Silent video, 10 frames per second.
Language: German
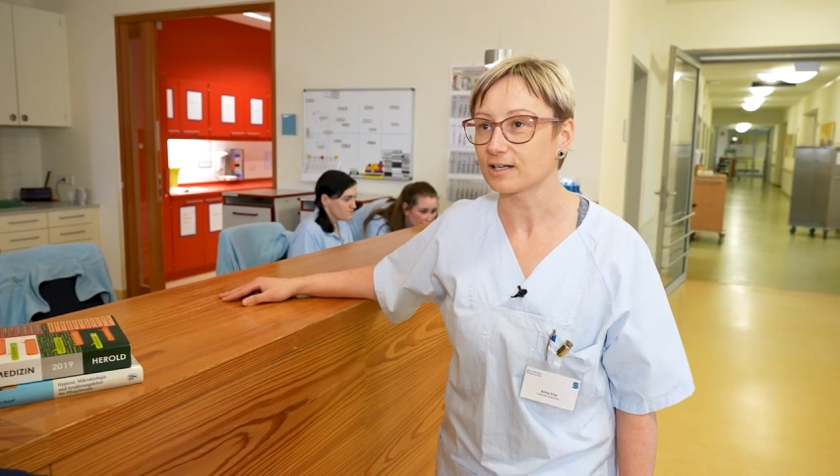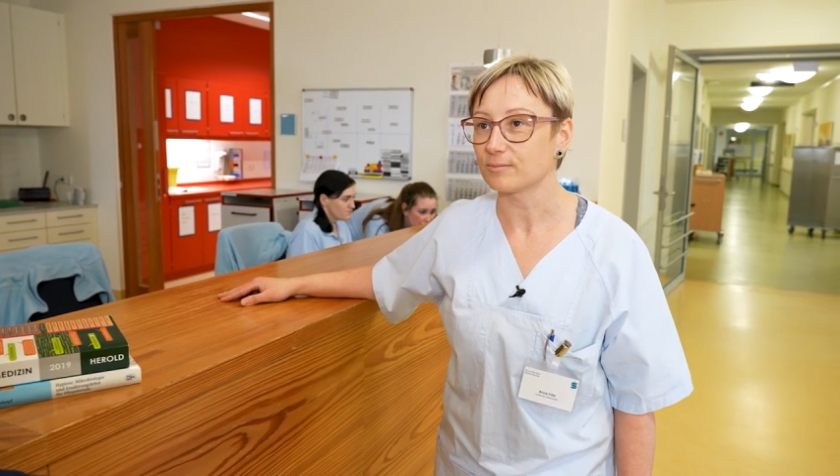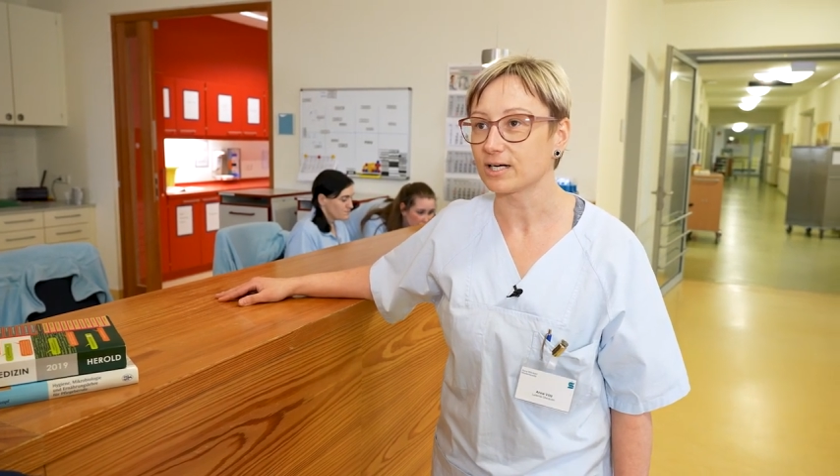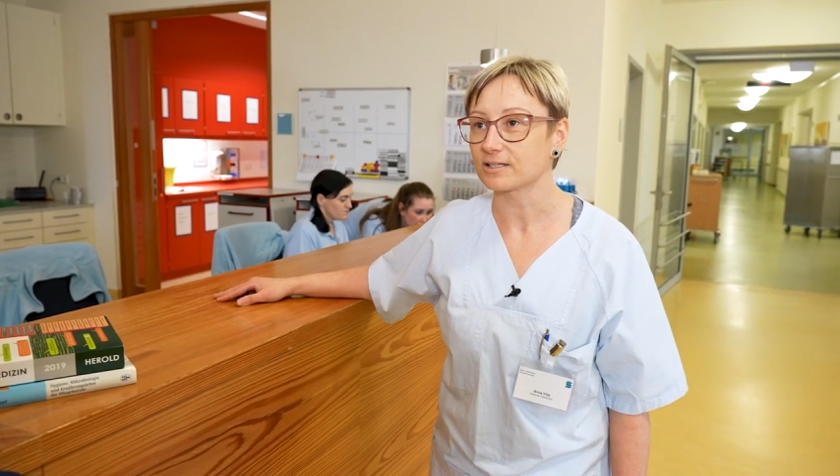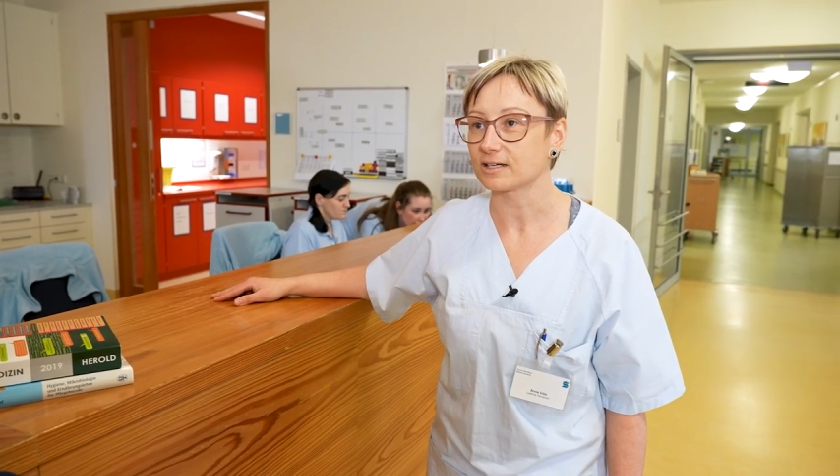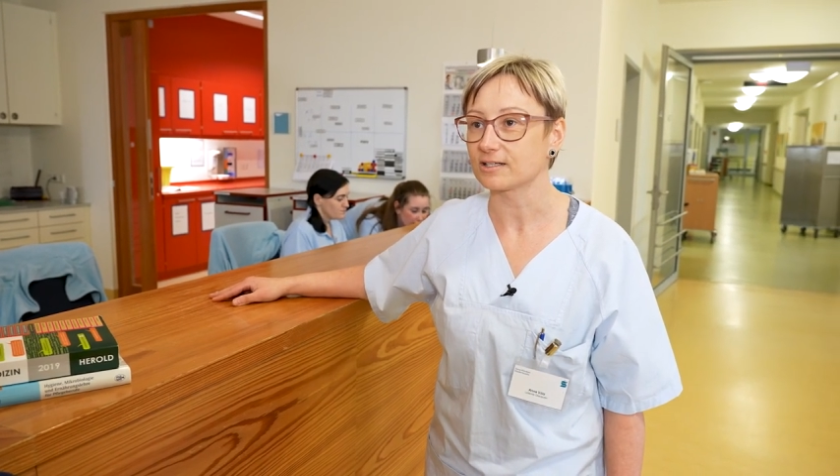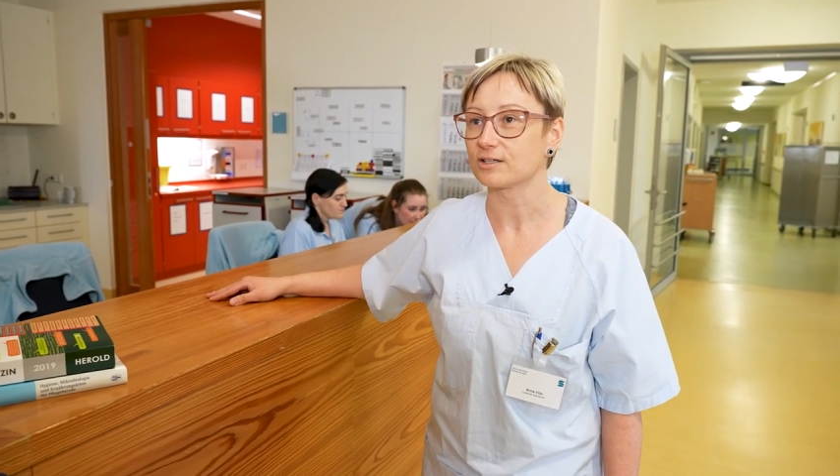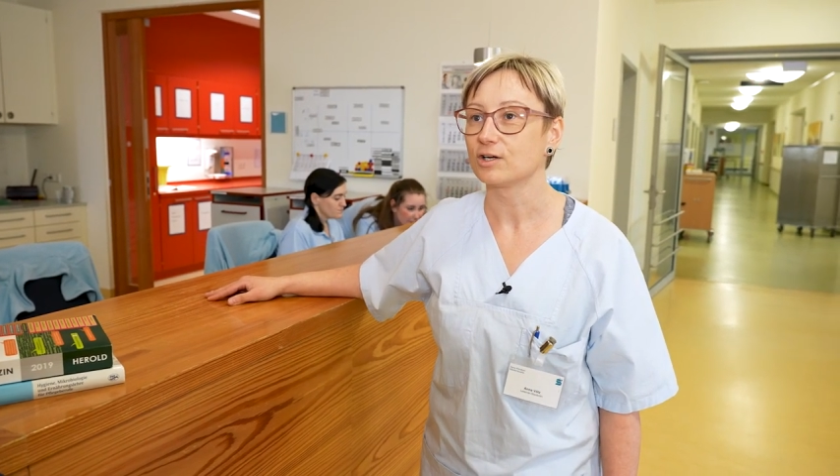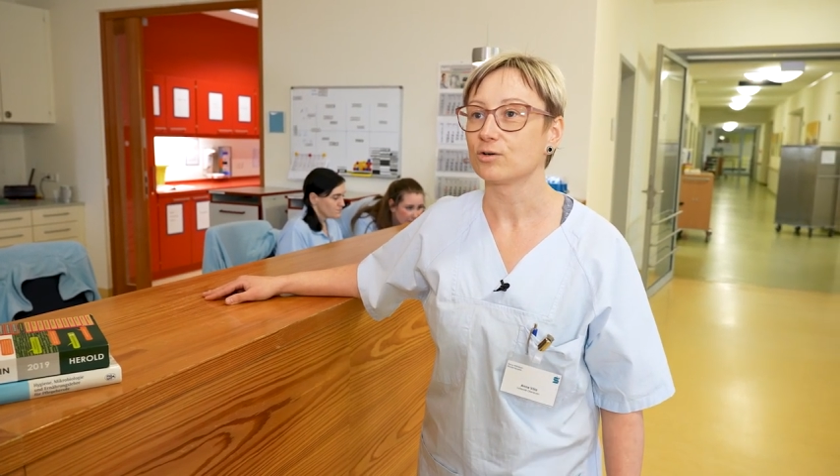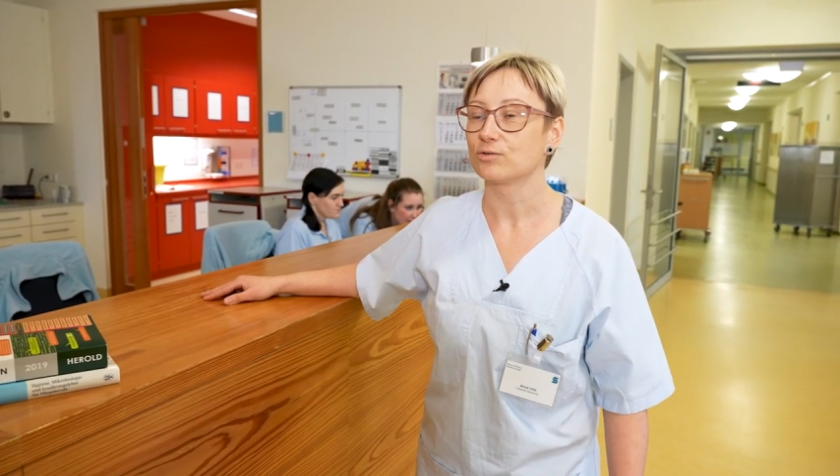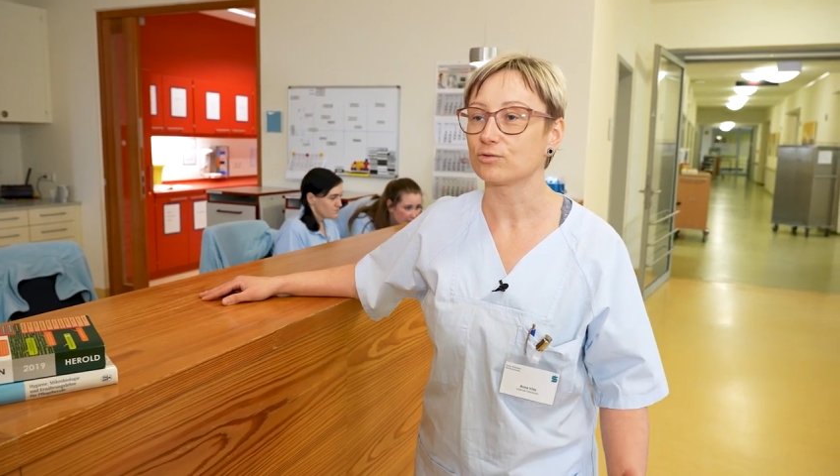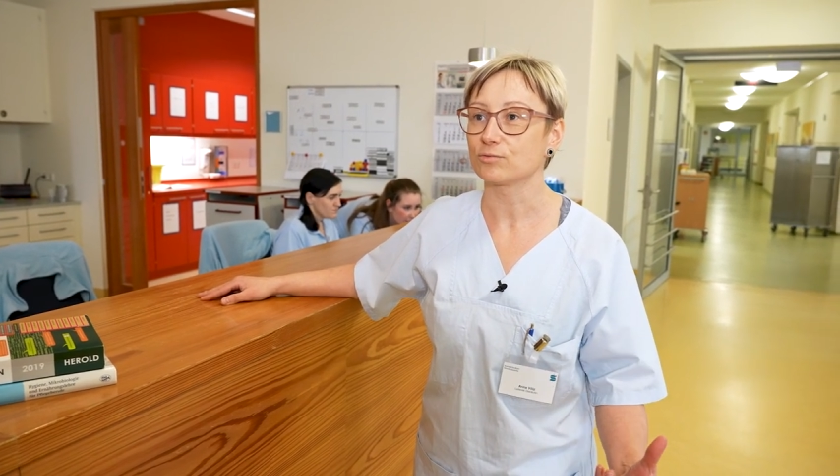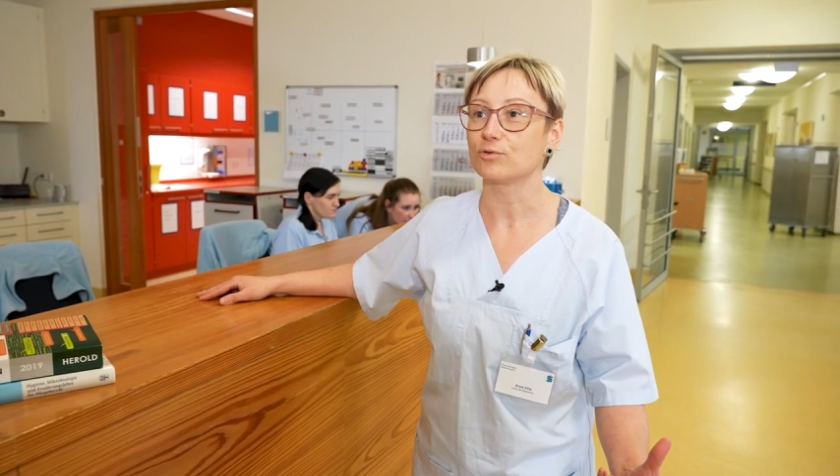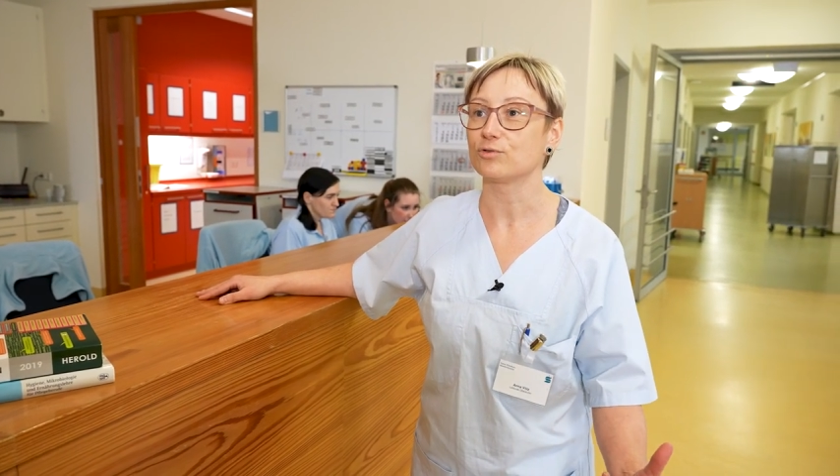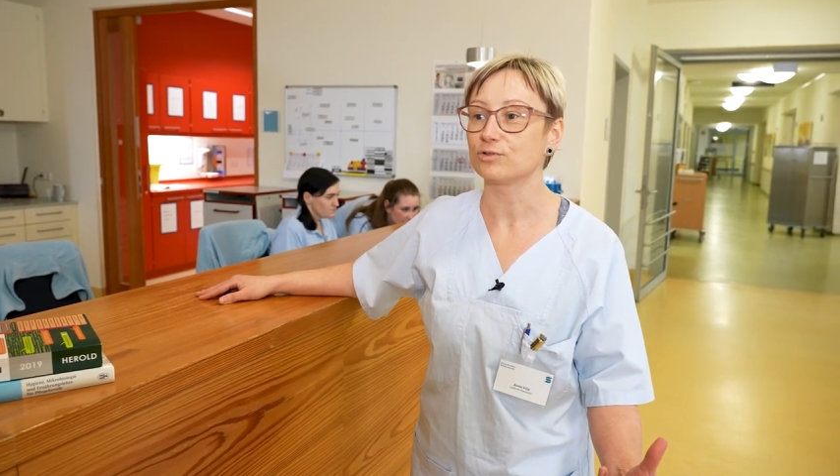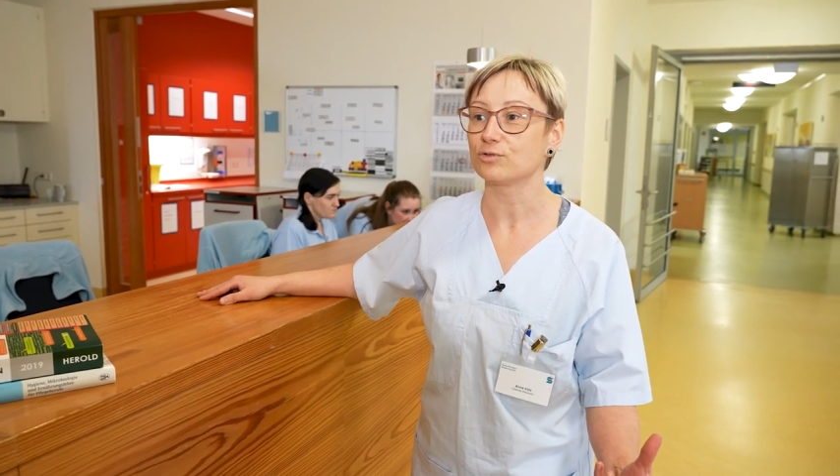gemacht hat und um, um,